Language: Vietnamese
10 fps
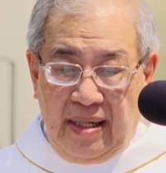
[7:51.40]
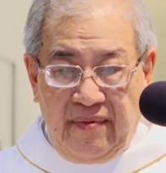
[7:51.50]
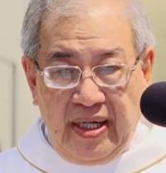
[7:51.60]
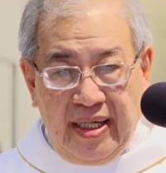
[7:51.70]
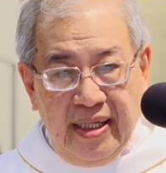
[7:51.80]

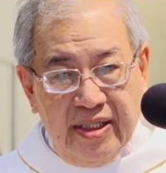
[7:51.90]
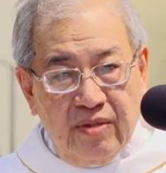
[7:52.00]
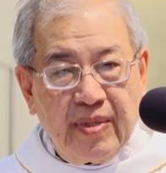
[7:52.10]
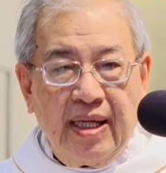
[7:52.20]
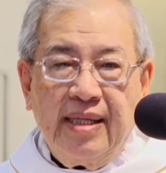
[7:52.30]
và khi
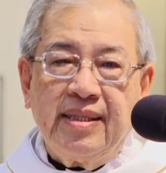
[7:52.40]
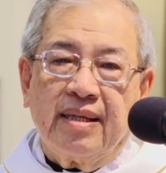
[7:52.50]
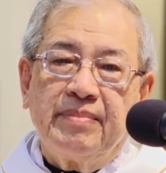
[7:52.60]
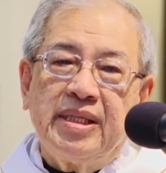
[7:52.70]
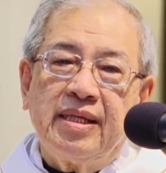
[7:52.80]
chúng ta lãnh
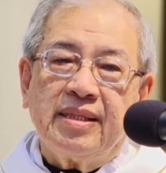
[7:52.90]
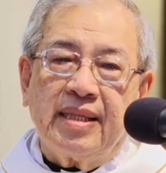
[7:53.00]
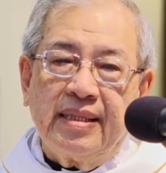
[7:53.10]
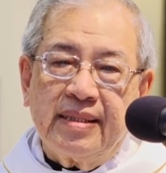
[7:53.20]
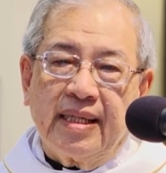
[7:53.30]
nhận bí tích
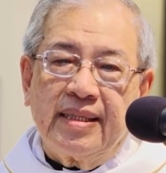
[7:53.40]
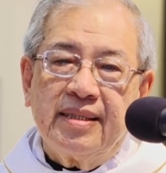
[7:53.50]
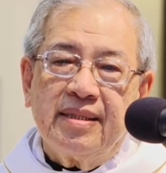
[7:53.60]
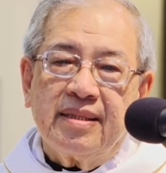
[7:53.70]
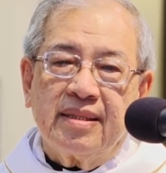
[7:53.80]
thánh tẩy
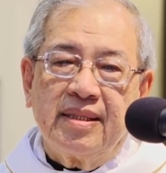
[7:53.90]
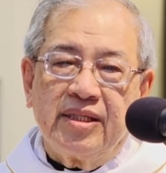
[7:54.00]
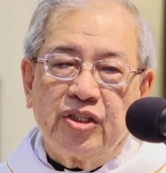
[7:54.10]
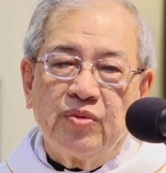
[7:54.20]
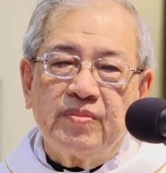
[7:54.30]
đó
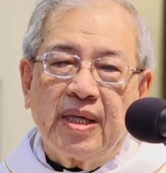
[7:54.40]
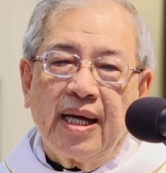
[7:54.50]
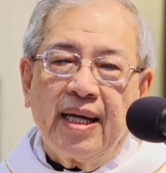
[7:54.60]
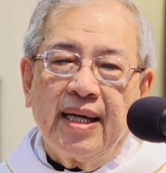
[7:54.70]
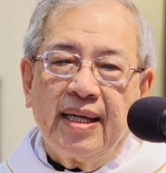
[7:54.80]
Thì chúng
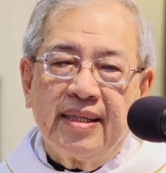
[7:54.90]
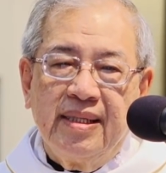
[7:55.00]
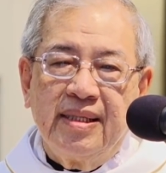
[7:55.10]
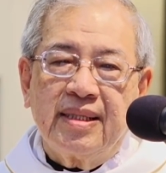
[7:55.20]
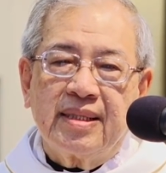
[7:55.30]
ta
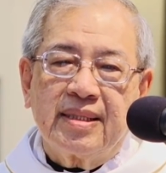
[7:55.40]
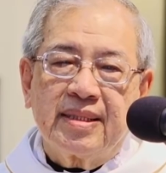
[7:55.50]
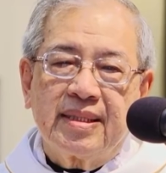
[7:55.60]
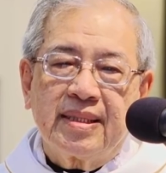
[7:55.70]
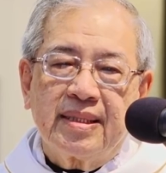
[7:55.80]
được
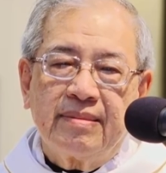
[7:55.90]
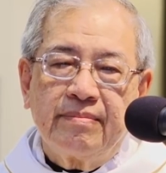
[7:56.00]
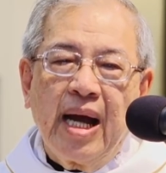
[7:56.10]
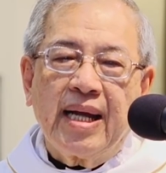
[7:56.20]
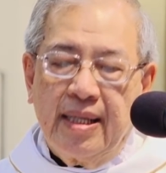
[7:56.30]

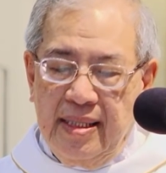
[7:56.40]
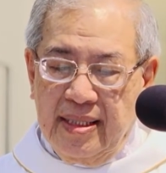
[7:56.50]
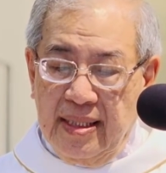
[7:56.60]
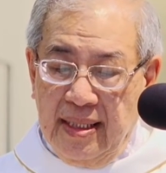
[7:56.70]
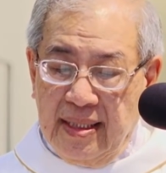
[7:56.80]
ban
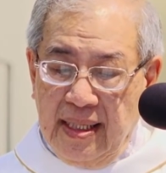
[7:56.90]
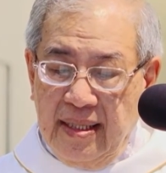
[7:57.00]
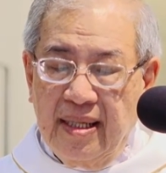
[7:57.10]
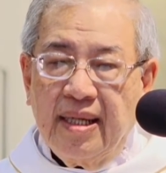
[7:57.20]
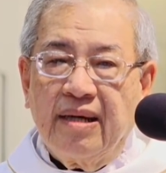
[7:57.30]
ơn đức tin
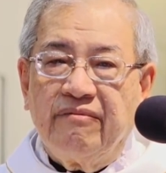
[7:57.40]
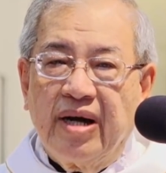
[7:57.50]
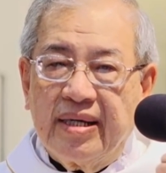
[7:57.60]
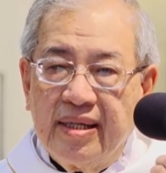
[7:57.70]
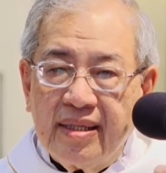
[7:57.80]

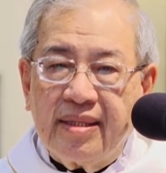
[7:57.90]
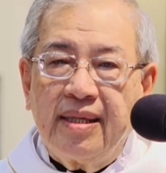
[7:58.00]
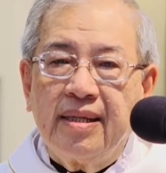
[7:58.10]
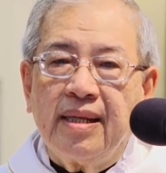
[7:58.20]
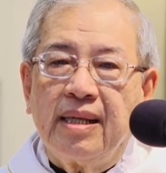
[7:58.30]
Và đức
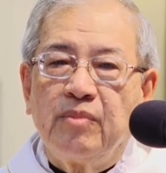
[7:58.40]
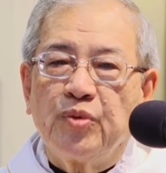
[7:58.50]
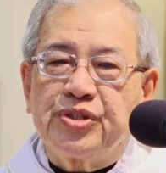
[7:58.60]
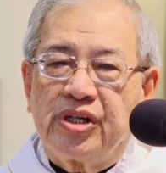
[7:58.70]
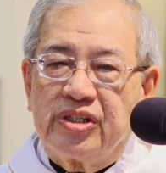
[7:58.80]
tin đó là
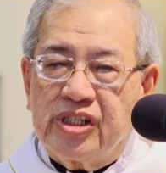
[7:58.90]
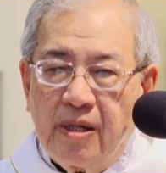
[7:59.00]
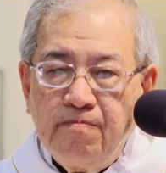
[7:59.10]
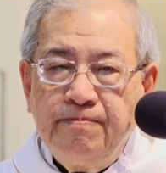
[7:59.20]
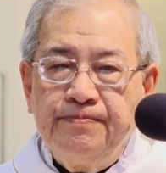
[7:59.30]
một sự sống